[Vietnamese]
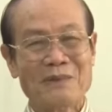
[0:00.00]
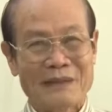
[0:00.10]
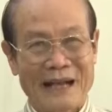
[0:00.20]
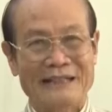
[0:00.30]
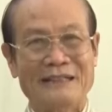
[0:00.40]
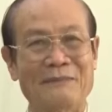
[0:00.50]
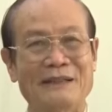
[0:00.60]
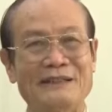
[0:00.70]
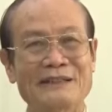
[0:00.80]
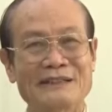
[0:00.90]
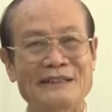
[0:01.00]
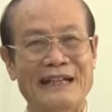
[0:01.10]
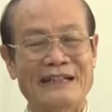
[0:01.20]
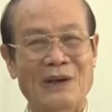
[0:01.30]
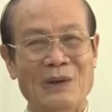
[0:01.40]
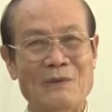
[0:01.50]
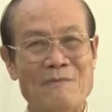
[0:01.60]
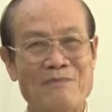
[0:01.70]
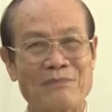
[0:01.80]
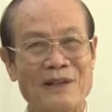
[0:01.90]
lúc này thì mình tưới nước đầy đủ,
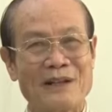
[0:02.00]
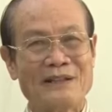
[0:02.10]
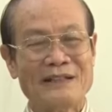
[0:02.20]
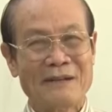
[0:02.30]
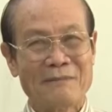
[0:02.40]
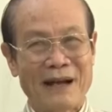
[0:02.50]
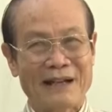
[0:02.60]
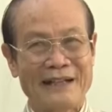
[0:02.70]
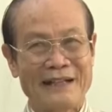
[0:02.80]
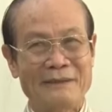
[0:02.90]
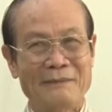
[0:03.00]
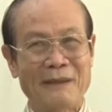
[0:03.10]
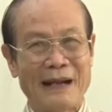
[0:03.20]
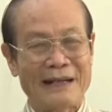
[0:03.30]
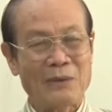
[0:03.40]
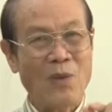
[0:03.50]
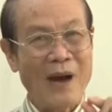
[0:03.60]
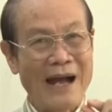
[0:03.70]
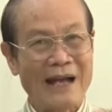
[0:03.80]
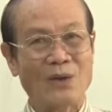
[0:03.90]
nhưng mà khi mà cái
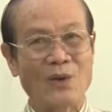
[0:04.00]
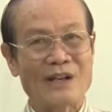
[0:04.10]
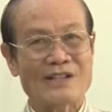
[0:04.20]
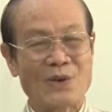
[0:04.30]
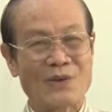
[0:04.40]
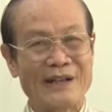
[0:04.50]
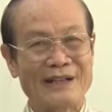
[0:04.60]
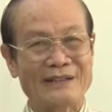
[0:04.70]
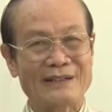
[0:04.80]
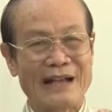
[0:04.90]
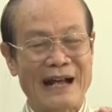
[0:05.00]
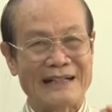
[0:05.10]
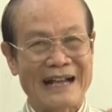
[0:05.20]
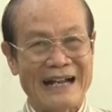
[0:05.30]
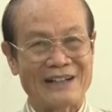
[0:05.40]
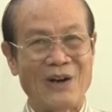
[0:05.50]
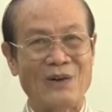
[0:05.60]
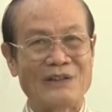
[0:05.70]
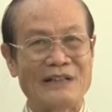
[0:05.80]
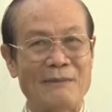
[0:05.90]
hoa của cái sầu riêng nó đã ra
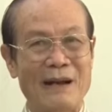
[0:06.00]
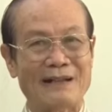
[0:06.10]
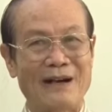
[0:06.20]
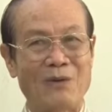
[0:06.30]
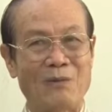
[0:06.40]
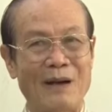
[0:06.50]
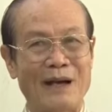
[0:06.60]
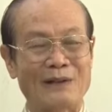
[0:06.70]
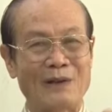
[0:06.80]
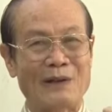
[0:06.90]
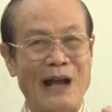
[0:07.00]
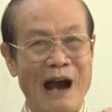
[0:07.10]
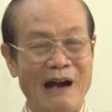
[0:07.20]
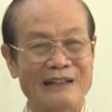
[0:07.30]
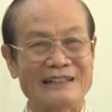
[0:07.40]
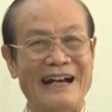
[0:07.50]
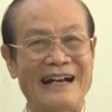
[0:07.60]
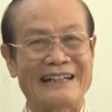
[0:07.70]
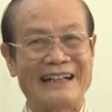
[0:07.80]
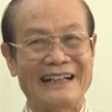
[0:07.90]
rồi và bắt đầu mà nó nở
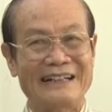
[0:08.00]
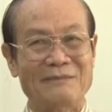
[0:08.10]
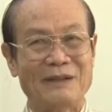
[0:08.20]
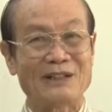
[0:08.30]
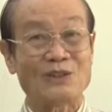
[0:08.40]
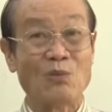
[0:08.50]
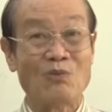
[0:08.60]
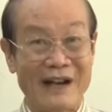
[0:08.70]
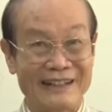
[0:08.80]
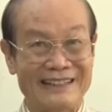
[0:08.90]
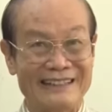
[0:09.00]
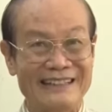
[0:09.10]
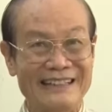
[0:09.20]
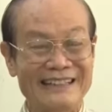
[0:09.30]
ra để mà nó tung phấn á,